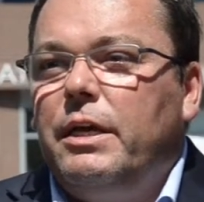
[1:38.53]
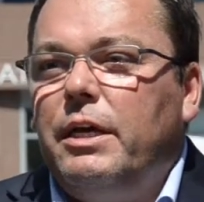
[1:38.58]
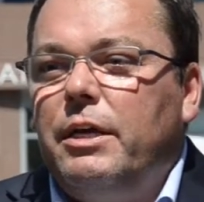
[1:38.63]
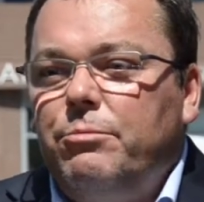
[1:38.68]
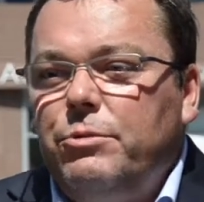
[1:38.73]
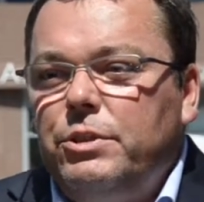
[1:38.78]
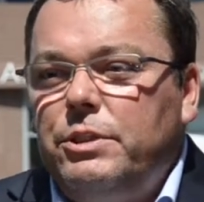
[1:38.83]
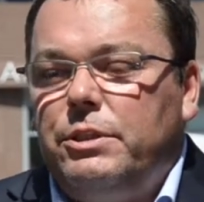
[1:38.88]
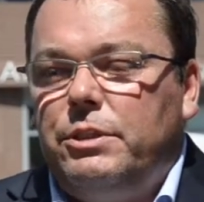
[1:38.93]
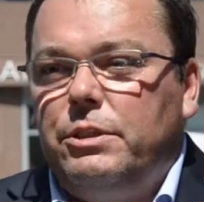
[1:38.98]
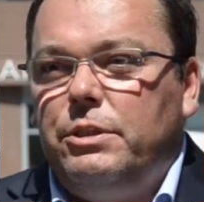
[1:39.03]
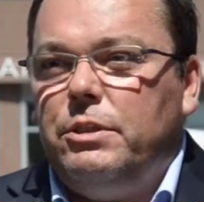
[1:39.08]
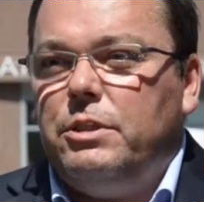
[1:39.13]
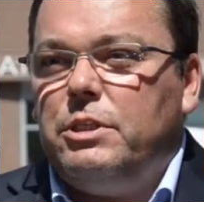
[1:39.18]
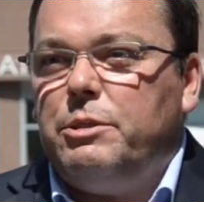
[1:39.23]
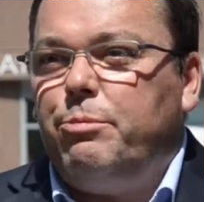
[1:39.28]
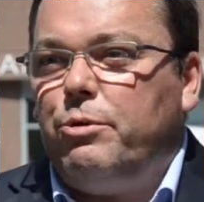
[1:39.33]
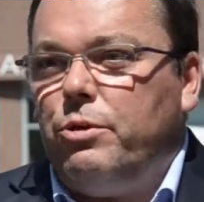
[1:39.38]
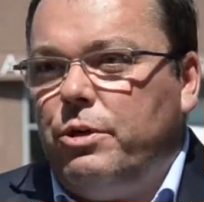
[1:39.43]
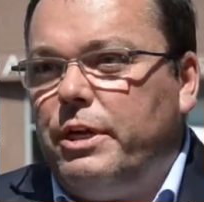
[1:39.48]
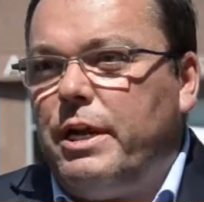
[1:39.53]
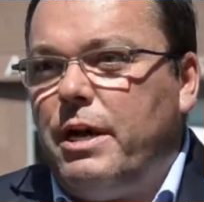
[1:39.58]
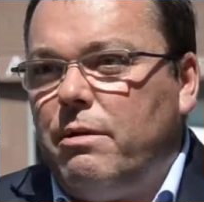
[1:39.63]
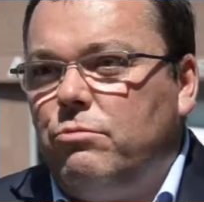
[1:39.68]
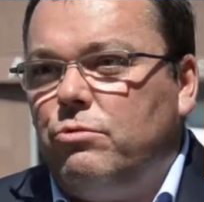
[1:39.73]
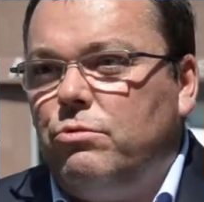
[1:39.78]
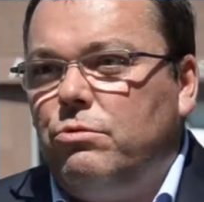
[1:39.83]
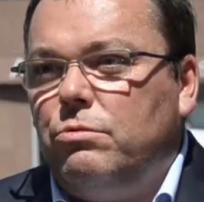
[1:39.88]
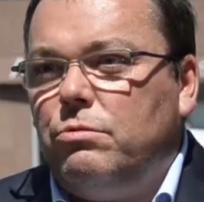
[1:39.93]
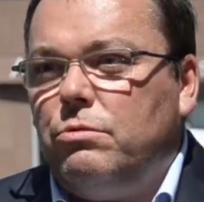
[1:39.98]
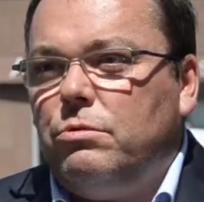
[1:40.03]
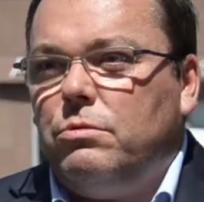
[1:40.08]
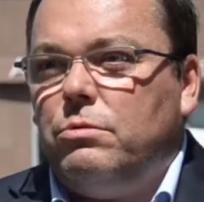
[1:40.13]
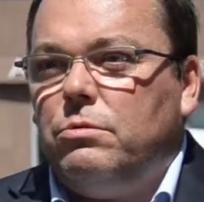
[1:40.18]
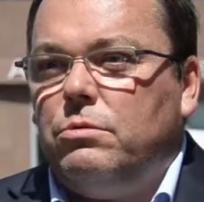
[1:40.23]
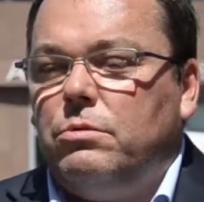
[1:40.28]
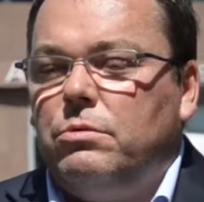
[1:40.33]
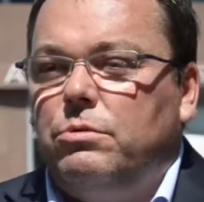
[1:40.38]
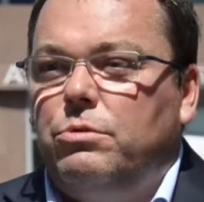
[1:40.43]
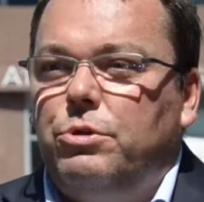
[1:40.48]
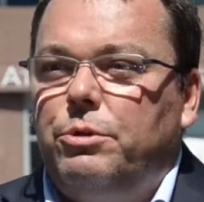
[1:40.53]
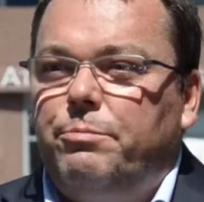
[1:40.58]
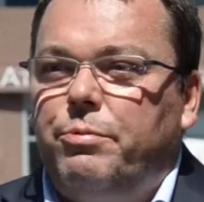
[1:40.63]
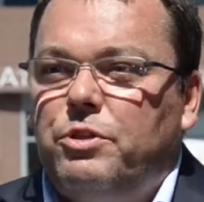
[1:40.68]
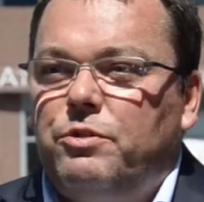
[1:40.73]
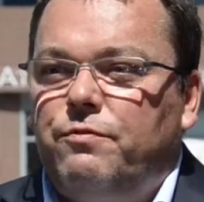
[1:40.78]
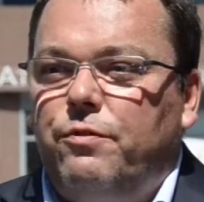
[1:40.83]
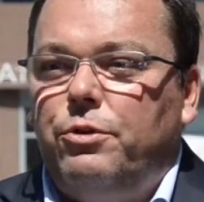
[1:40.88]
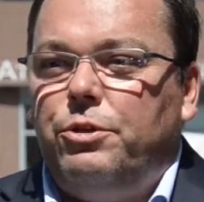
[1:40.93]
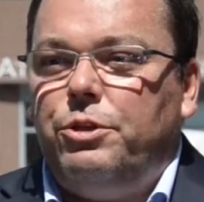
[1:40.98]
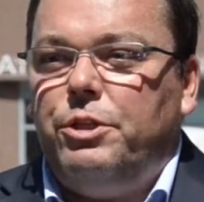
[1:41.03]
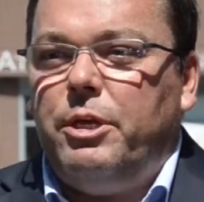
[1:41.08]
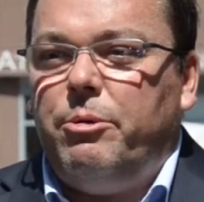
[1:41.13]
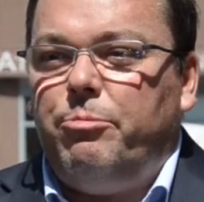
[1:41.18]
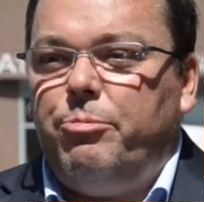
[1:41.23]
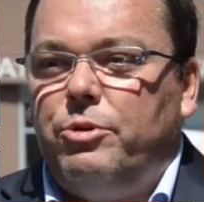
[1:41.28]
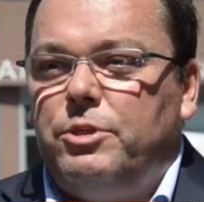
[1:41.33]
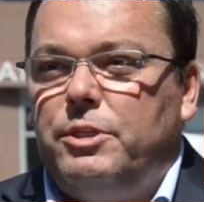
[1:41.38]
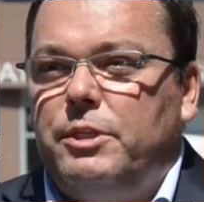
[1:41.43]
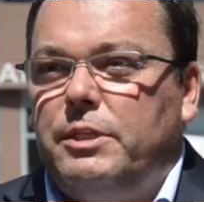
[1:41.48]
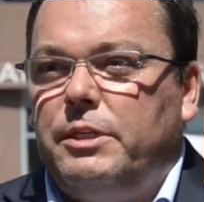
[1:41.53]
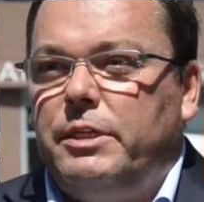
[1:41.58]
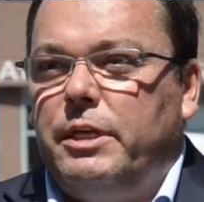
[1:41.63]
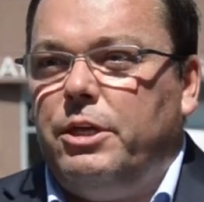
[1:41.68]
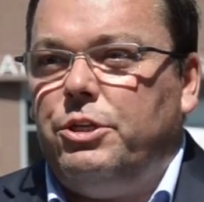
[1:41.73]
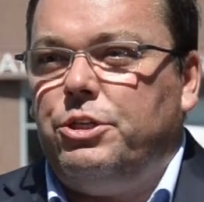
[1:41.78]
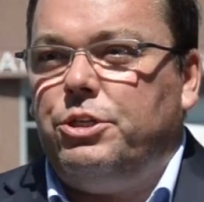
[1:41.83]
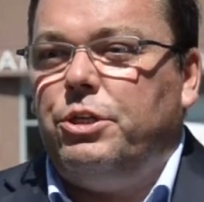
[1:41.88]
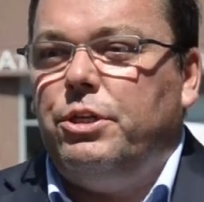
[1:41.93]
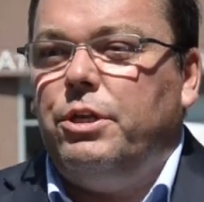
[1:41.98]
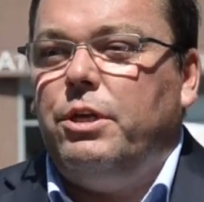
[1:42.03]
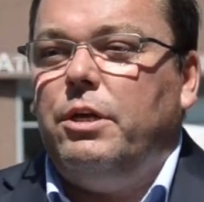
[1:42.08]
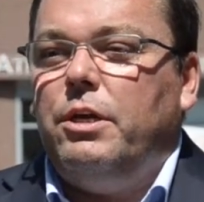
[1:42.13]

emisji z programu, który pozwoli nam pozyskać